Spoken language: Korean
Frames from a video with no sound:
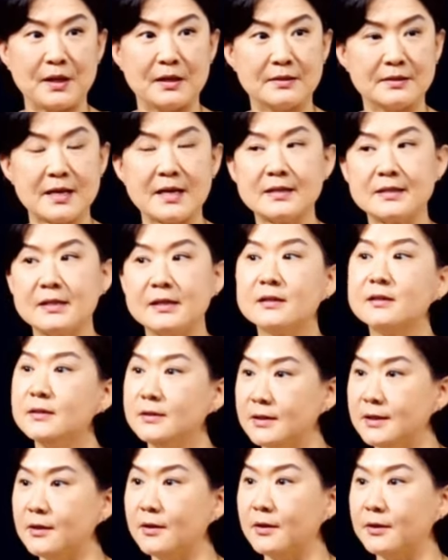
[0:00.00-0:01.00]
사실 그
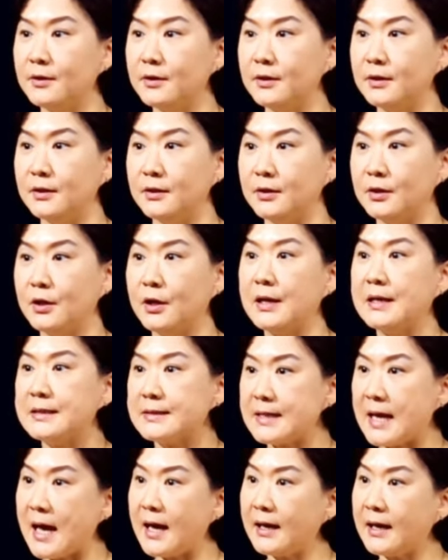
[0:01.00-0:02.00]
의거는
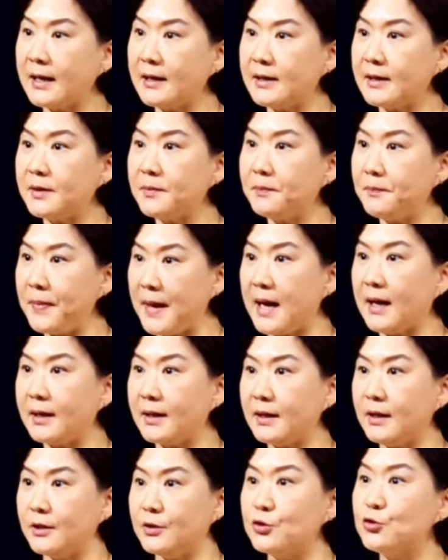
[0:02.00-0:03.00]
상해를
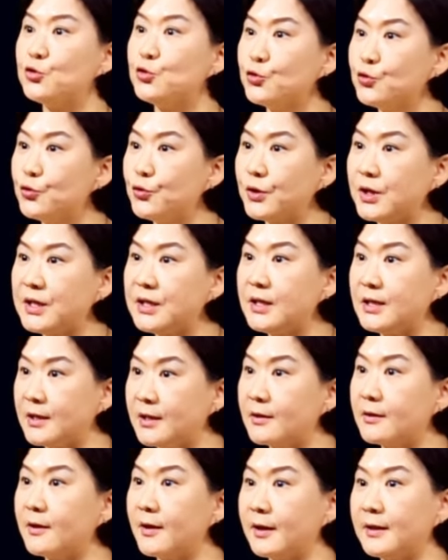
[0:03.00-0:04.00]
빼앗긴 중국인들이
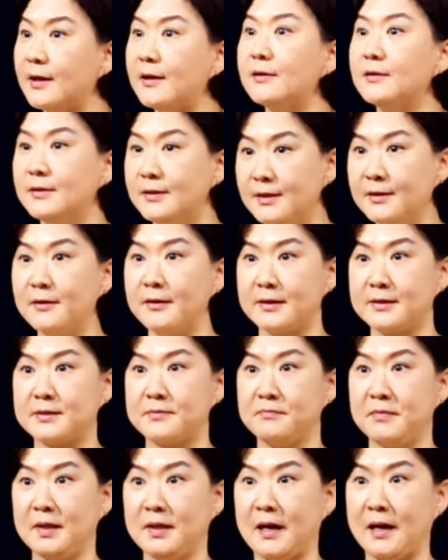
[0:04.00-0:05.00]
일으켜야 될
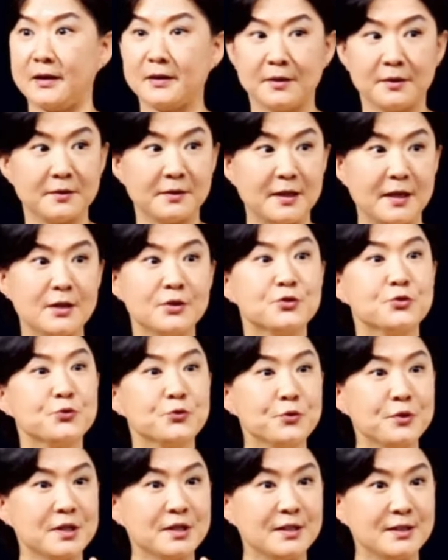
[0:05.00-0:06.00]
의거였습니다. 그런데
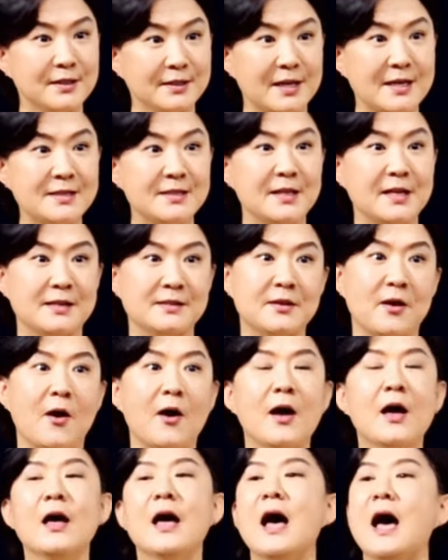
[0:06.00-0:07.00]
중국인들을 대신해서
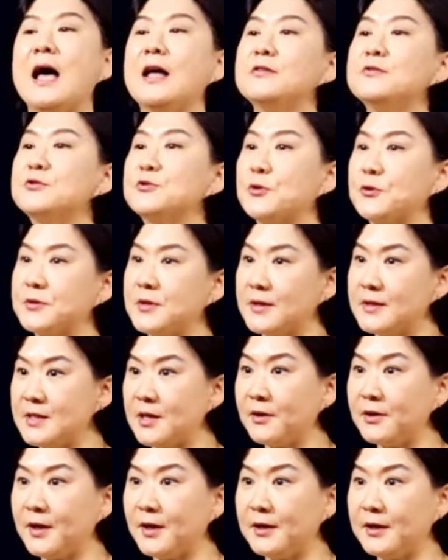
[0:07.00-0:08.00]
한 조선
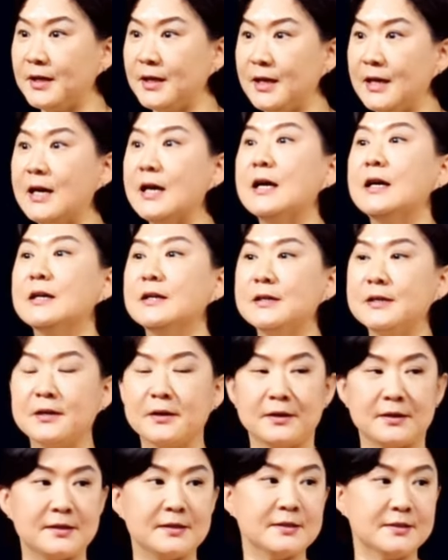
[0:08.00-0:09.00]
청년이
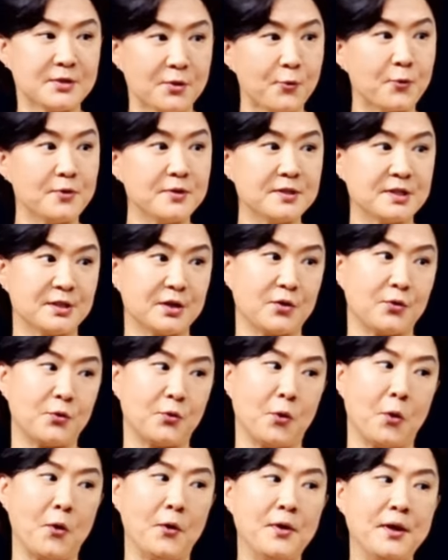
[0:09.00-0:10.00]
의거를
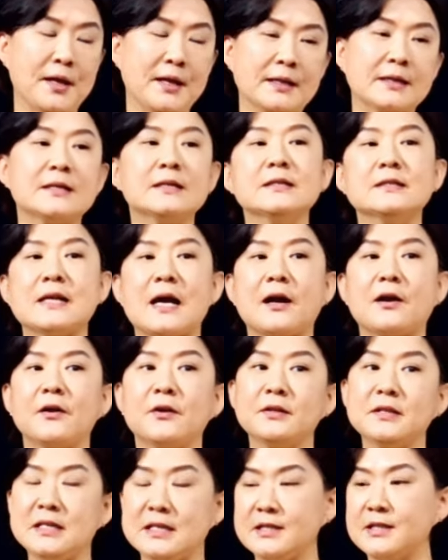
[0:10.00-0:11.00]
성공시켰고 그
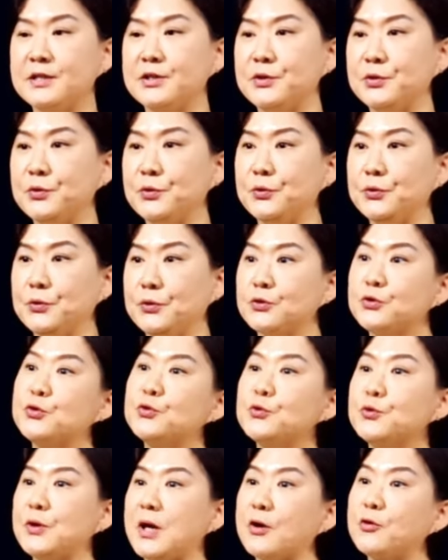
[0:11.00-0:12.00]
사건이 있은 후
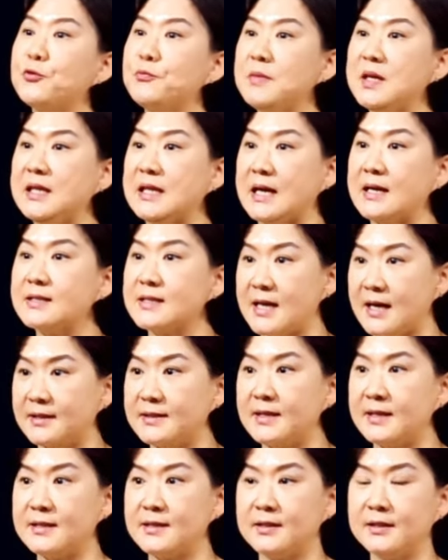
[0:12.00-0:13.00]
중국의 국민당
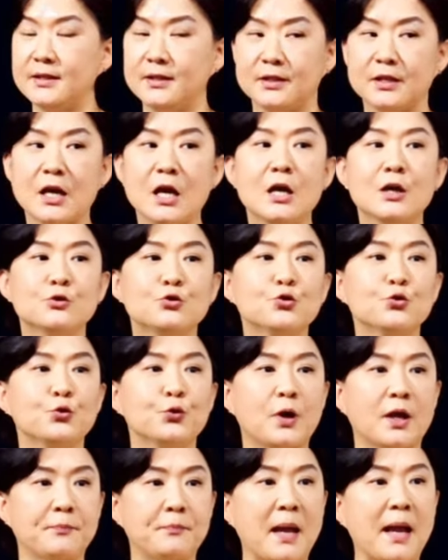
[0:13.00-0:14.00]
장제스는
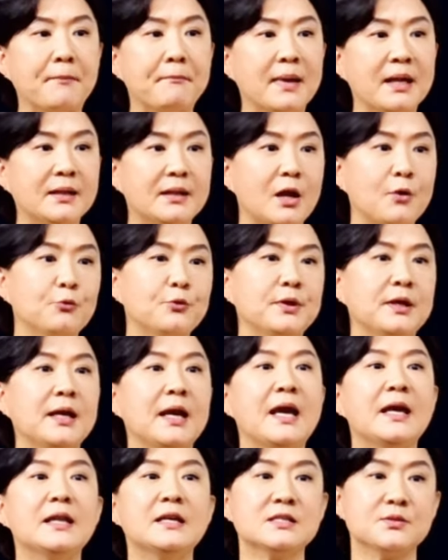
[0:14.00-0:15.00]
중국의 백만 대군이
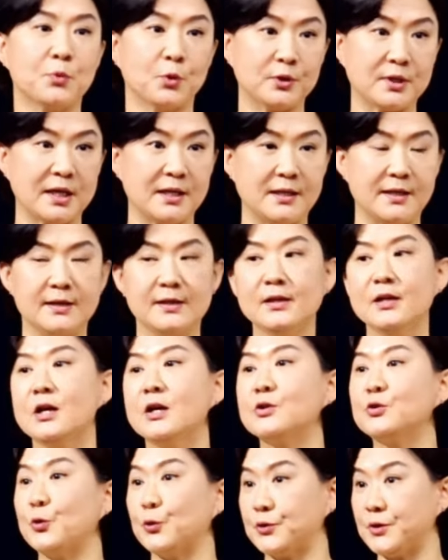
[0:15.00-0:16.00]
해내지 못한 일을
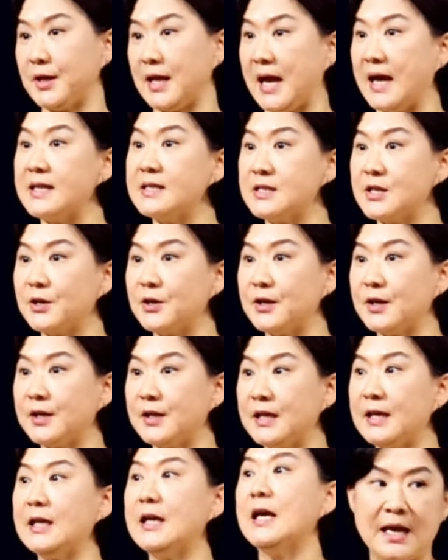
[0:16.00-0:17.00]
조선의 한
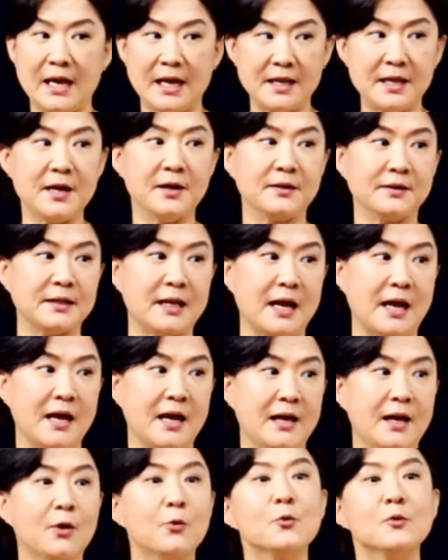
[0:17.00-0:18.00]
청년이
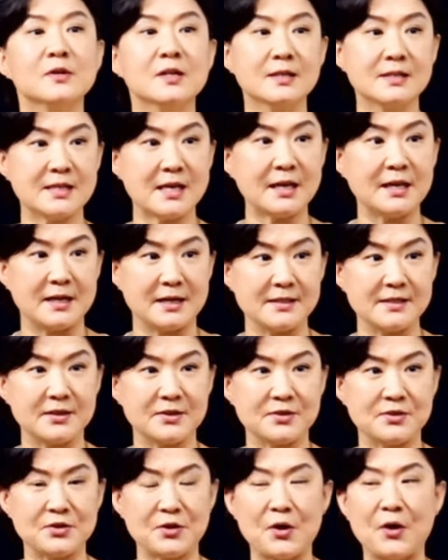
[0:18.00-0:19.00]
해내었다라고 극찬을
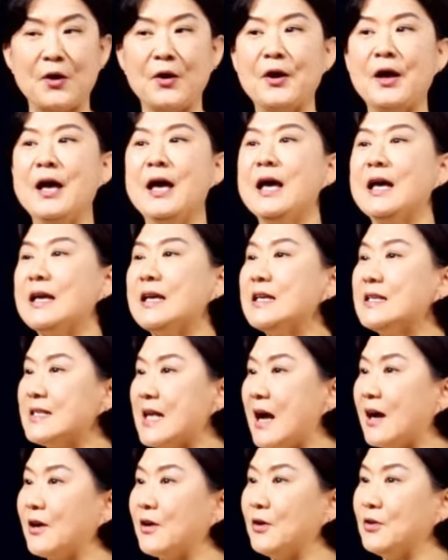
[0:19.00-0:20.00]
했었죠. 이
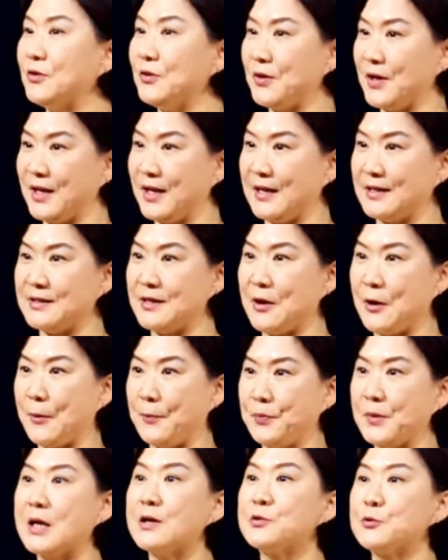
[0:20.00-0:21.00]
사건으로
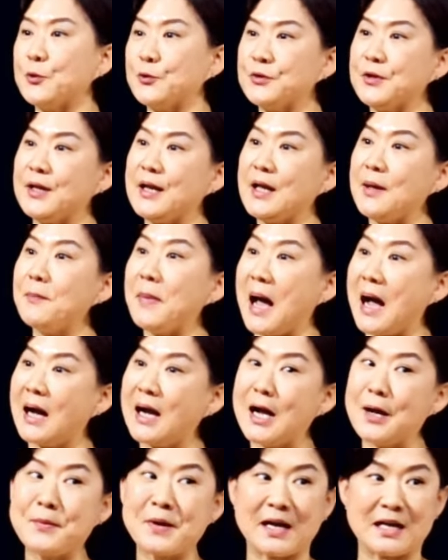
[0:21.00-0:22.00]
인해서 조선의
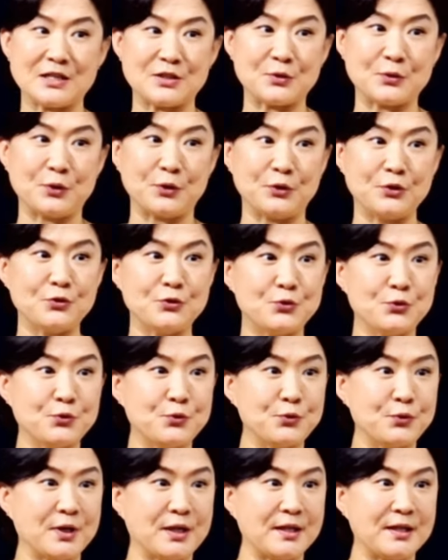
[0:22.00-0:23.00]
반감을 가지고 있던
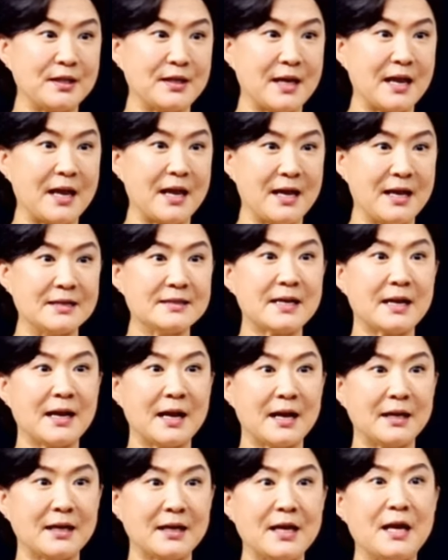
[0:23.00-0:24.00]
중국인들의
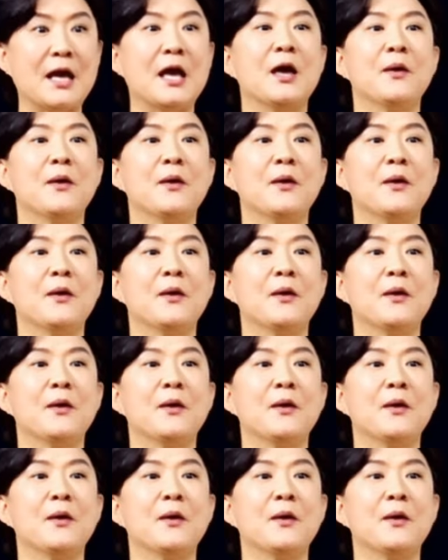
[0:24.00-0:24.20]
생각이